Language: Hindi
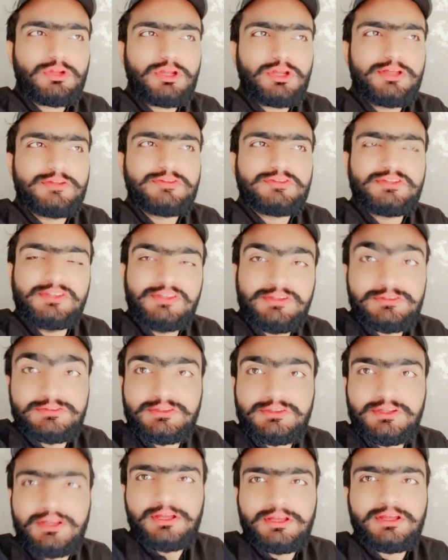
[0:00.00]
सीन्स थे
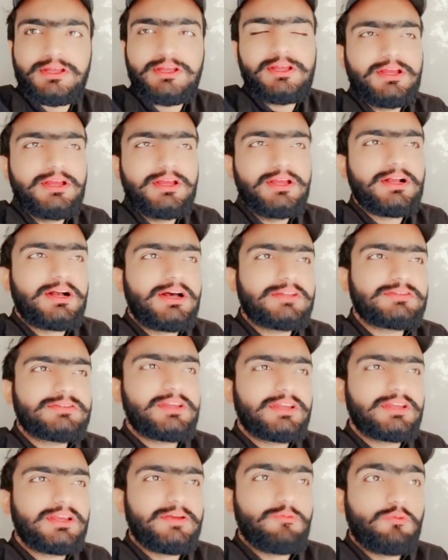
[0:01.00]
खास
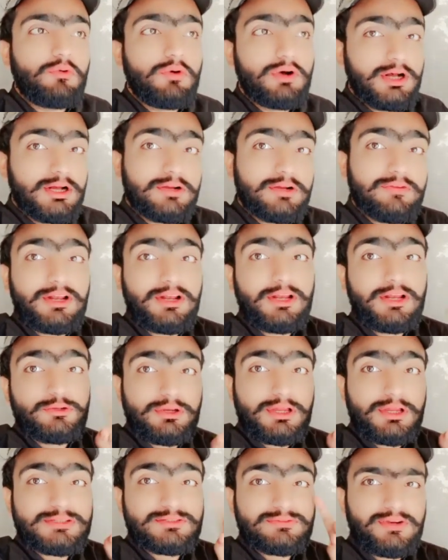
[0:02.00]
करके वो आंख वाला जो
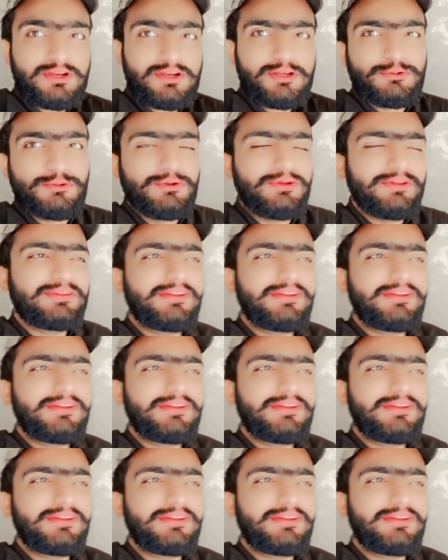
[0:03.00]
लास्ट वाला जो है